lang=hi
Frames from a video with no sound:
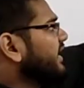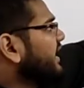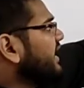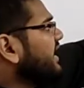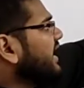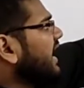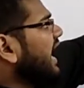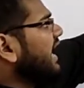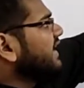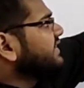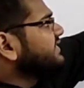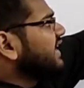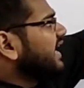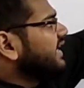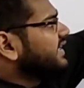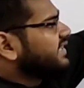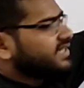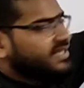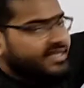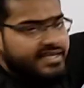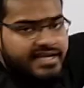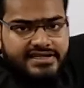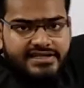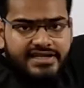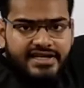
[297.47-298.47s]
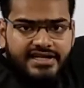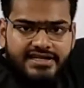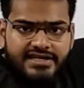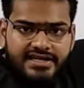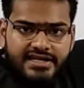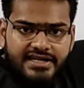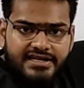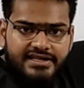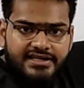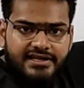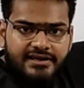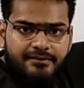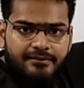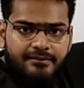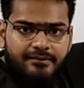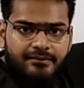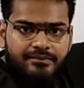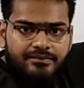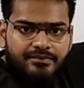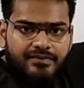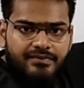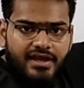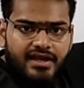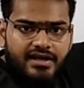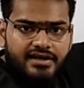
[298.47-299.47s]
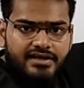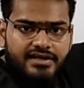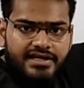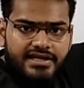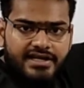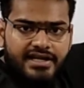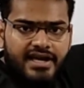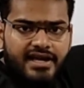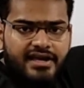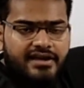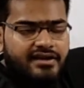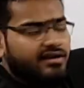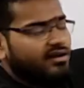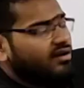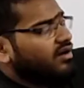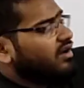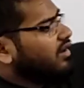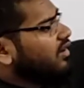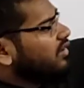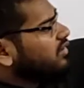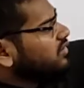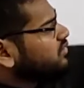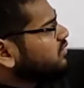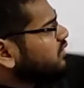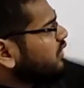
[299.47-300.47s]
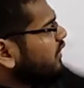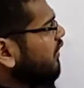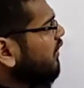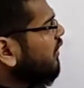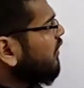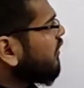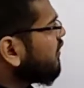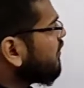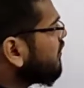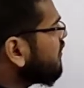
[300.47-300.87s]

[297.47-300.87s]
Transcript: एक कार्ड जारी किया जाए इनके लिए ठीक है तो